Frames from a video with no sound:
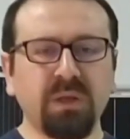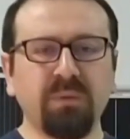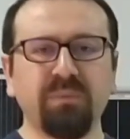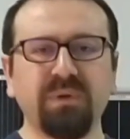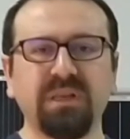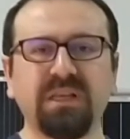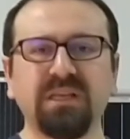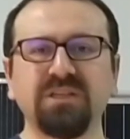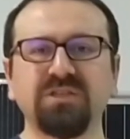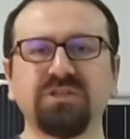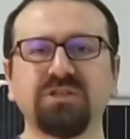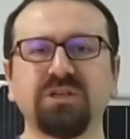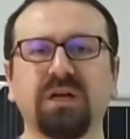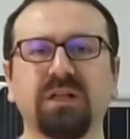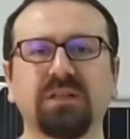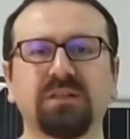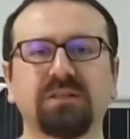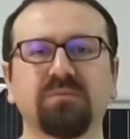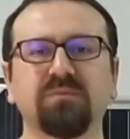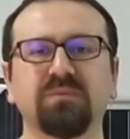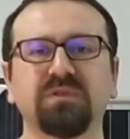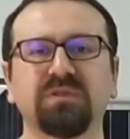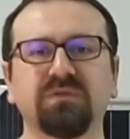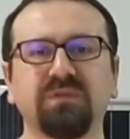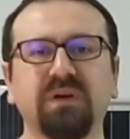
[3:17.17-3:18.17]

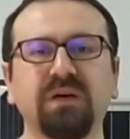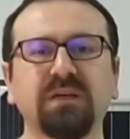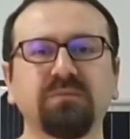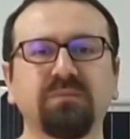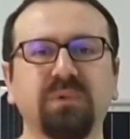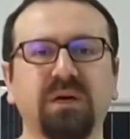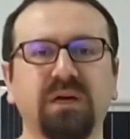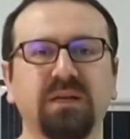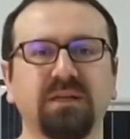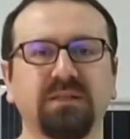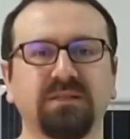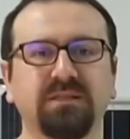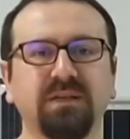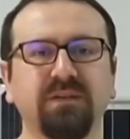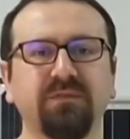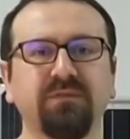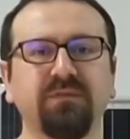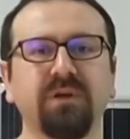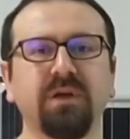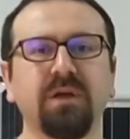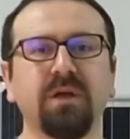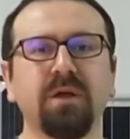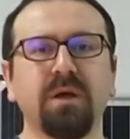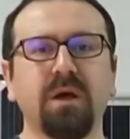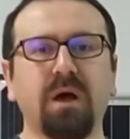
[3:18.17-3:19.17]
bilinçaltımız var maalesef
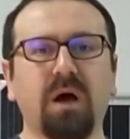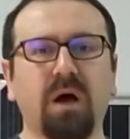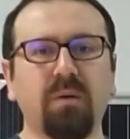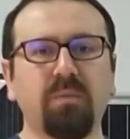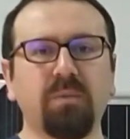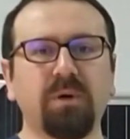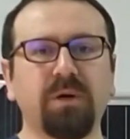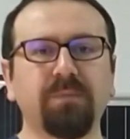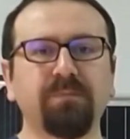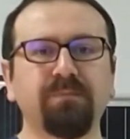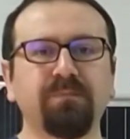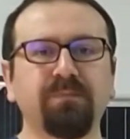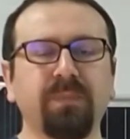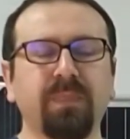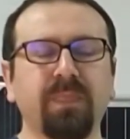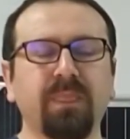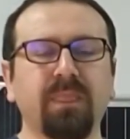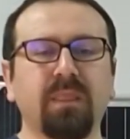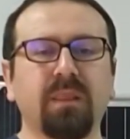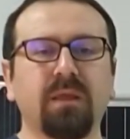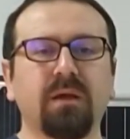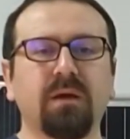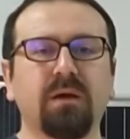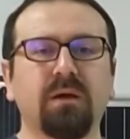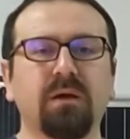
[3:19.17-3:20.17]
ama
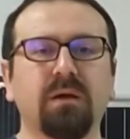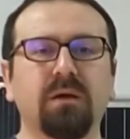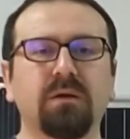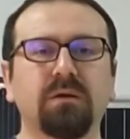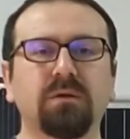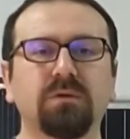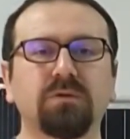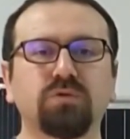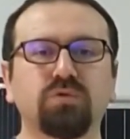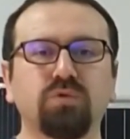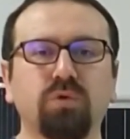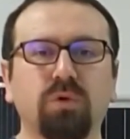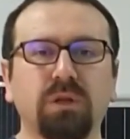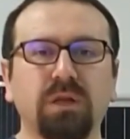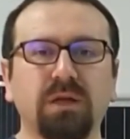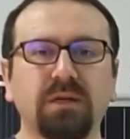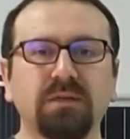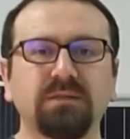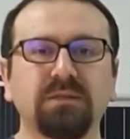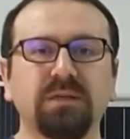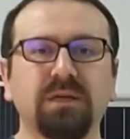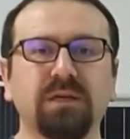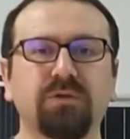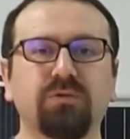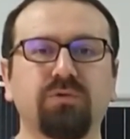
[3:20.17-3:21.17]
e, solar
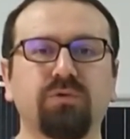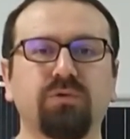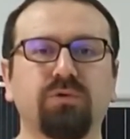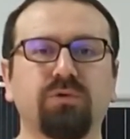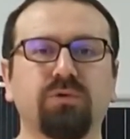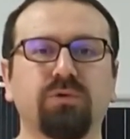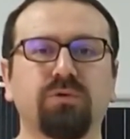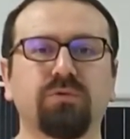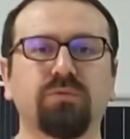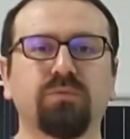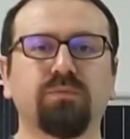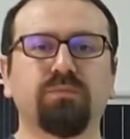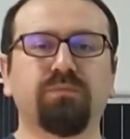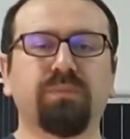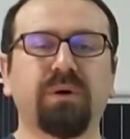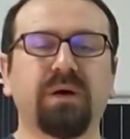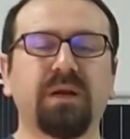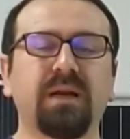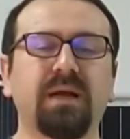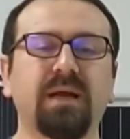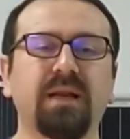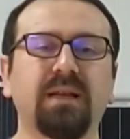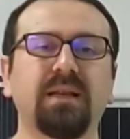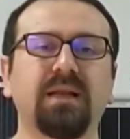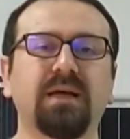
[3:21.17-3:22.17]
sektörü
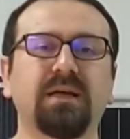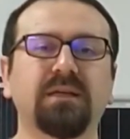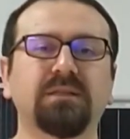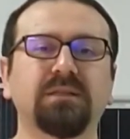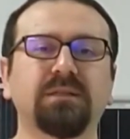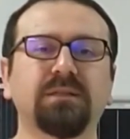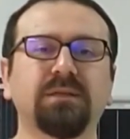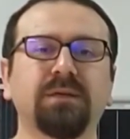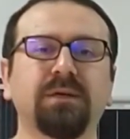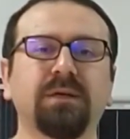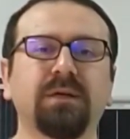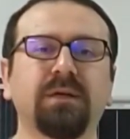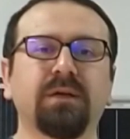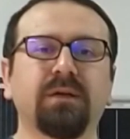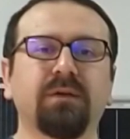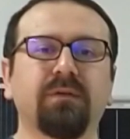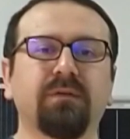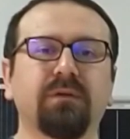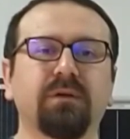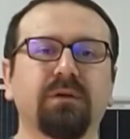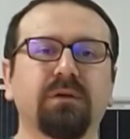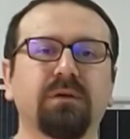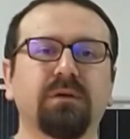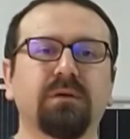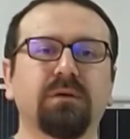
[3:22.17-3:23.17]
paneller
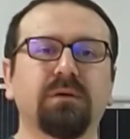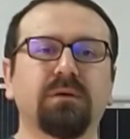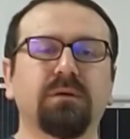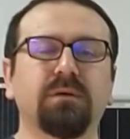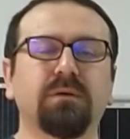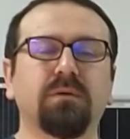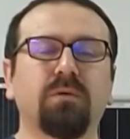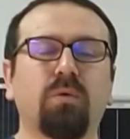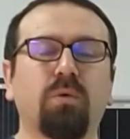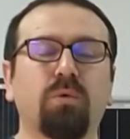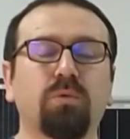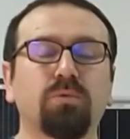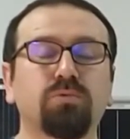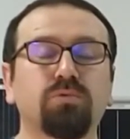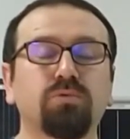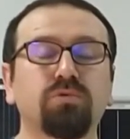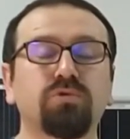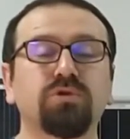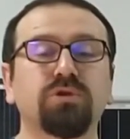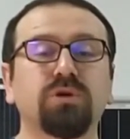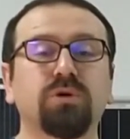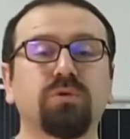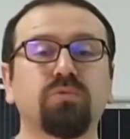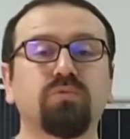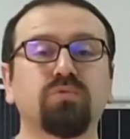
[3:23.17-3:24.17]
e,
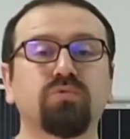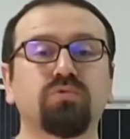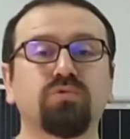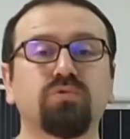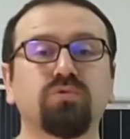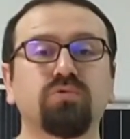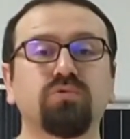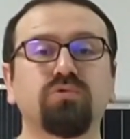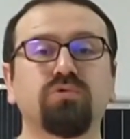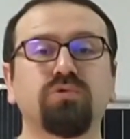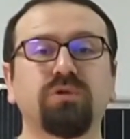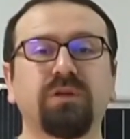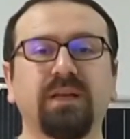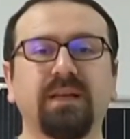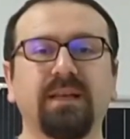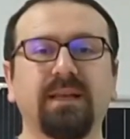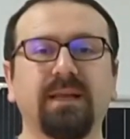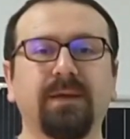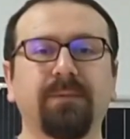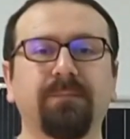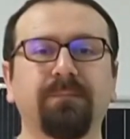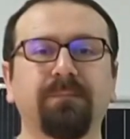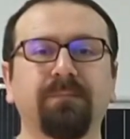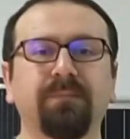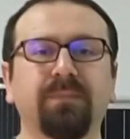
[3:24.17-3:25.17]
oldukça uzun
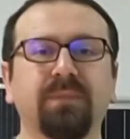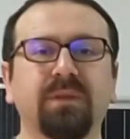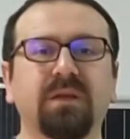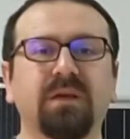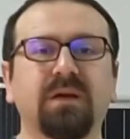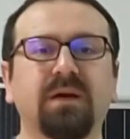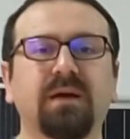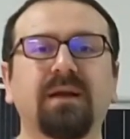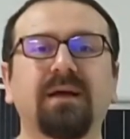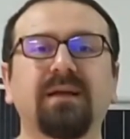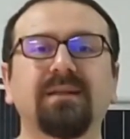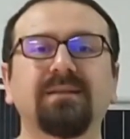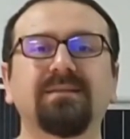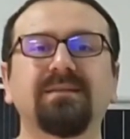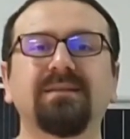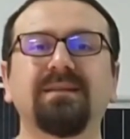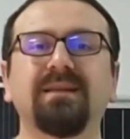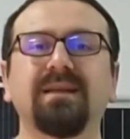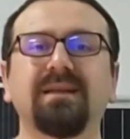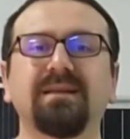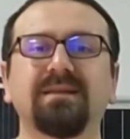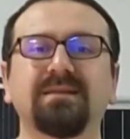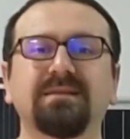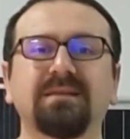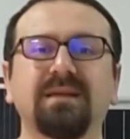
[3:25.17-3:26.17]
süreli
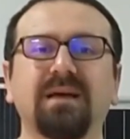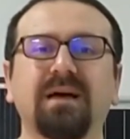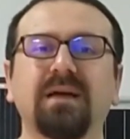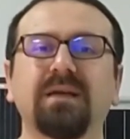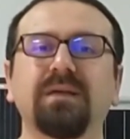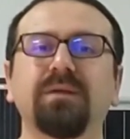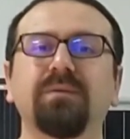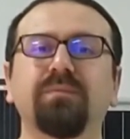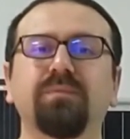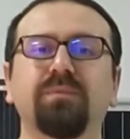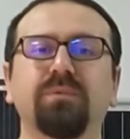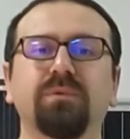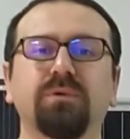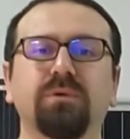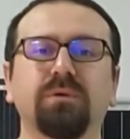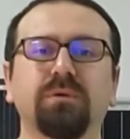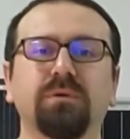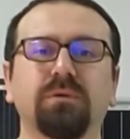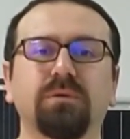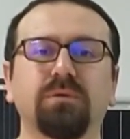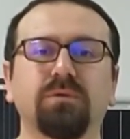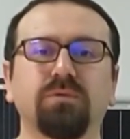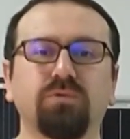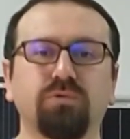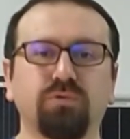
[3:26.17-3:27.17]
garantilere sahip
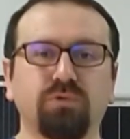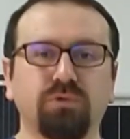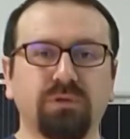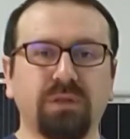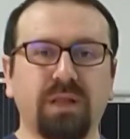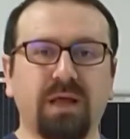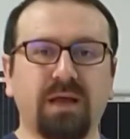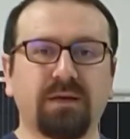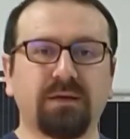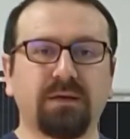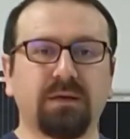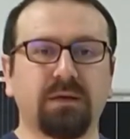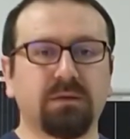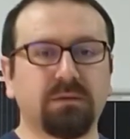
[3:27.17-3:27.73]
ürünler.